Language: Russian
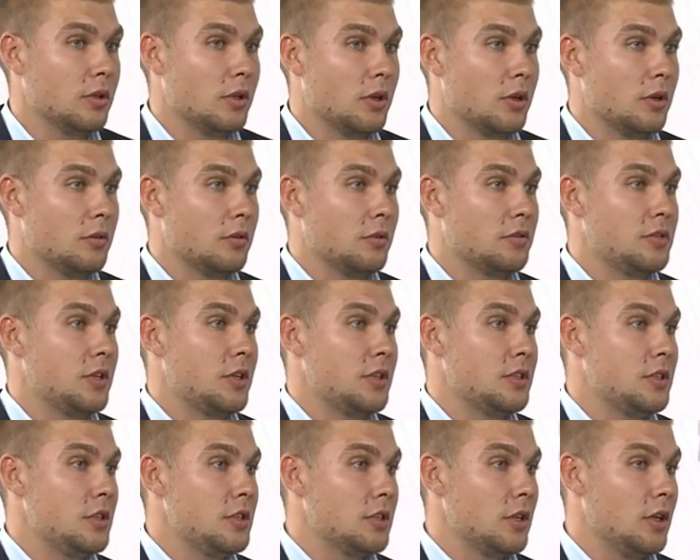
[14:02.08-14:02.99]
во
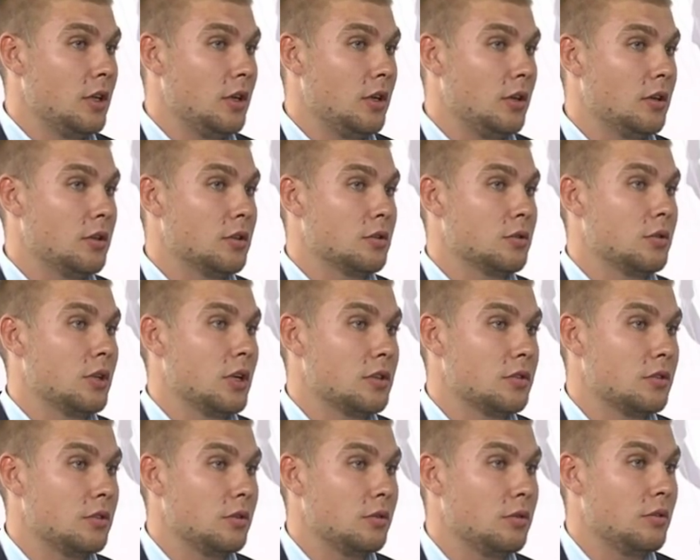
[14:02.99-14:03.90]
Всероссийский
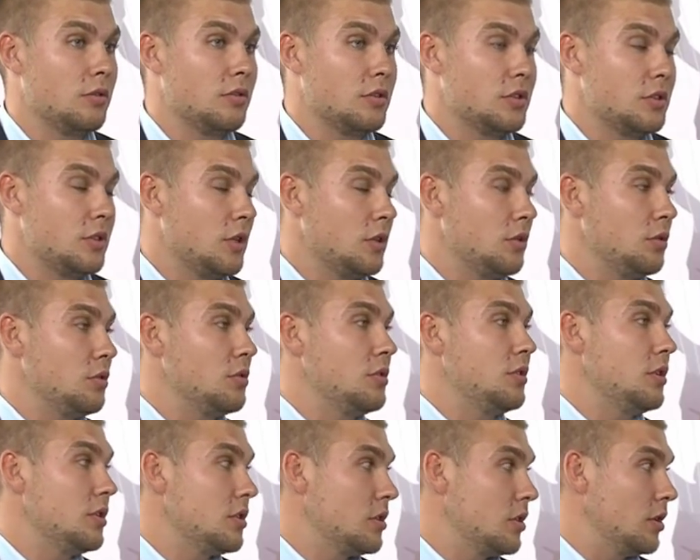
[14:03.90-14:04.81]
государственный университет
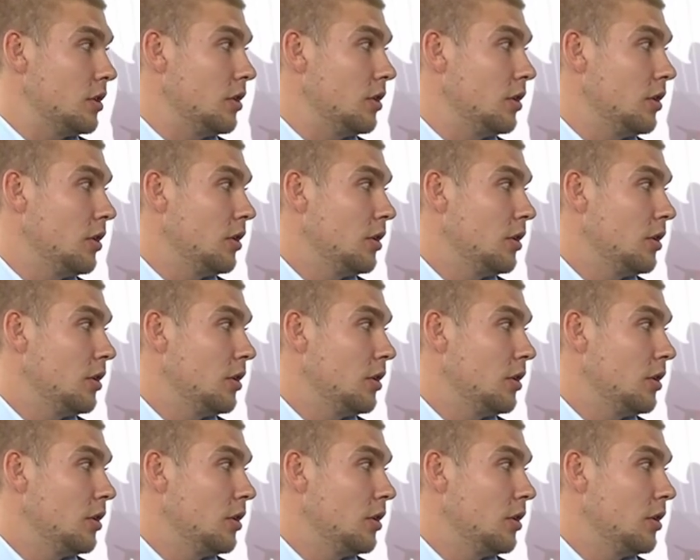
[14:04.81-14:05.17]
юстиции